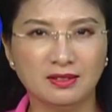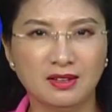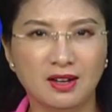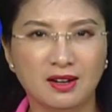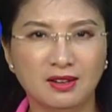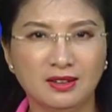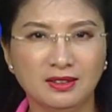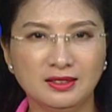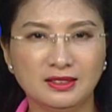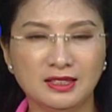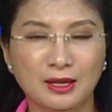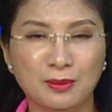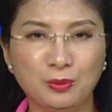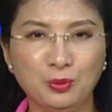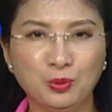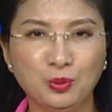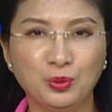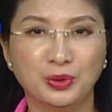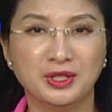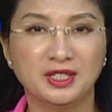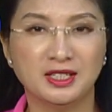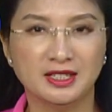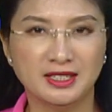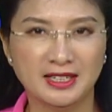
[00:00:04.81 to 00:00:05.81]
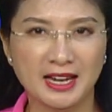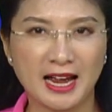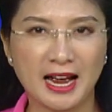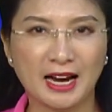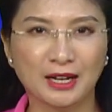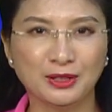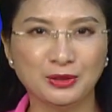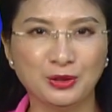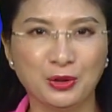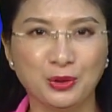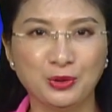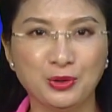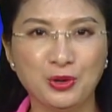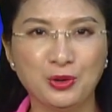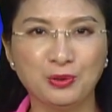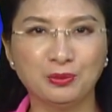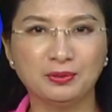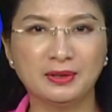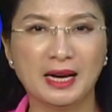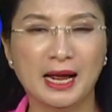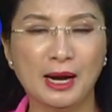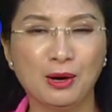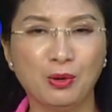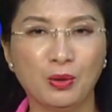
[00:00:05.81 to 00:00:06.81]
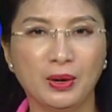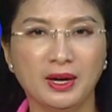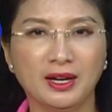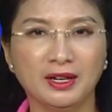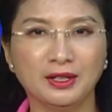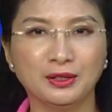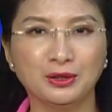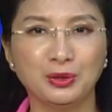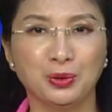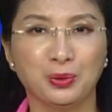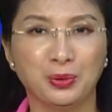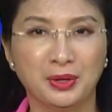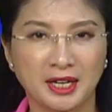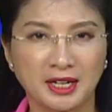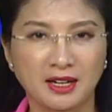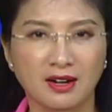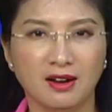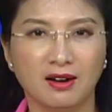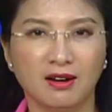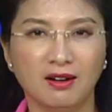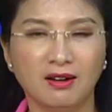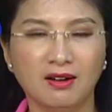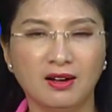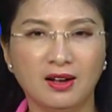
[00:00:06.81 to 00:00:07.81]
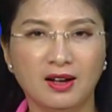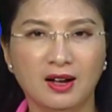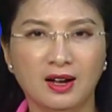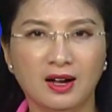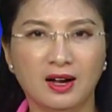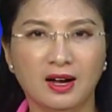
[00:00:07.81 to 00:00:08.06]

với tấm huy chương vàng nội dung đa luyện vũ khí nữ.